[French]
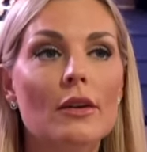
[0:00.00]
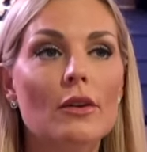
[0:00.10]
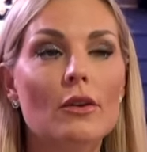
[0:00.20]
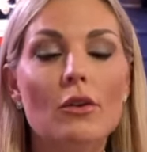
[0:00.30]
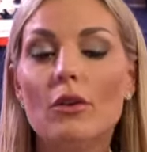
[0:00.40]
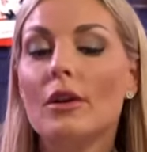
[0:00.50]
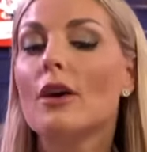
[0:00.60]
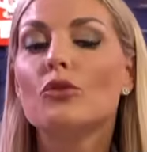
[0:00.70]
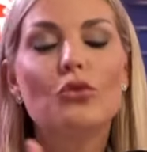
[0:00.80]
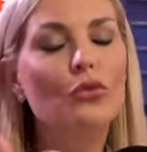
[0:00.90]
Euh,
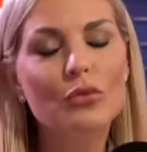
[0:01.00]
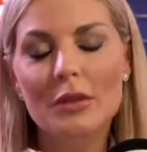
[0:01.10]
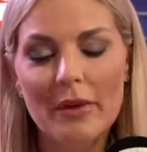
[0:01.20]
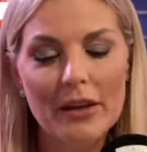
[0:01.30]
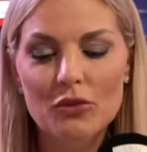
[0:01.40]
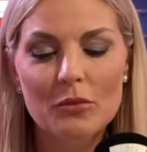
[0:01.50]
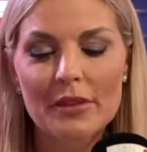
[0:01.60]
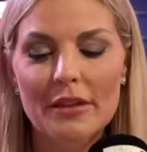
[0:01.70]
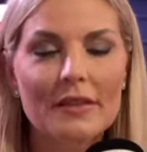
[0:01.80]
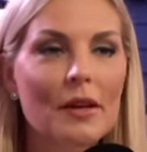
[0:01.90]
là, aujourd'hui, par exemple,
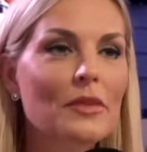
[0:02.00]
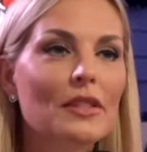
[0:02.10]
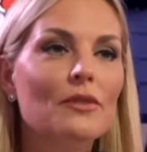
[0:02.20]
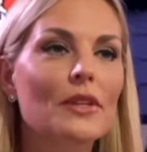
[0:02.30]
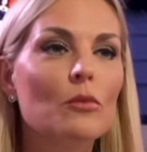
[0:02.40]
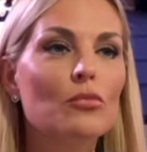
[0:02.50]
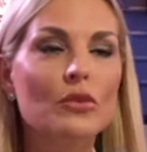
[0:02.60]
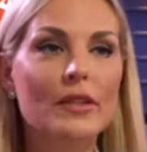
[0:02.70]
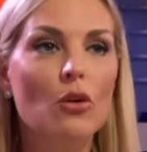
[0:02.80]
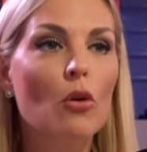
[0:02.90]
il y a une dame qui vient
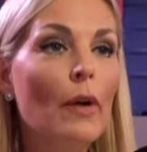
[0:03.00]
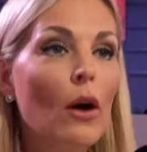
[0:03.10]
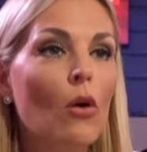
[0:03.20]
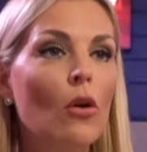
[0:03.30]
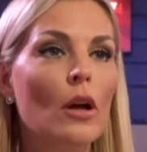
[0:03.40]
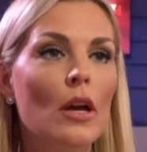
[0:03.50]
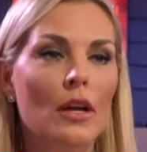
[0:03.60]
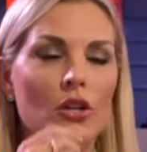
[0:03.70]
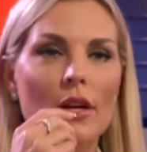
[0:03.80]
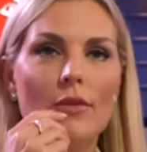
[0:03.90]
pour ses grands-parents.
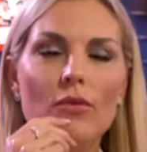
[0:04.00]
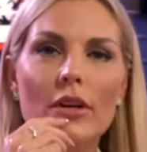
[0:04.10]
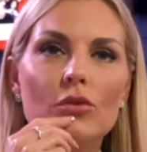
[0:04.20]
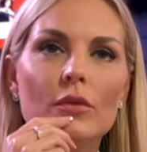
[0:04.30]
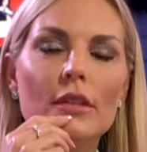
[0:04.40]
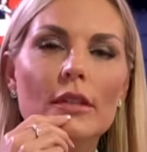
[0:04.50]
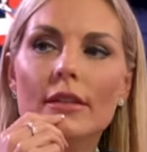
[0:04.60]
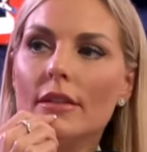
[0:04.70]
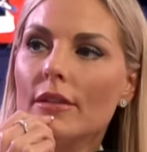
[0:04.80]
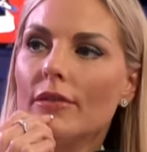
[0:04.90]
Je la vois et je lui dis,
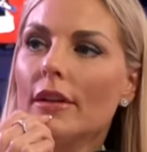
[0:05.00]
qu'est-ce,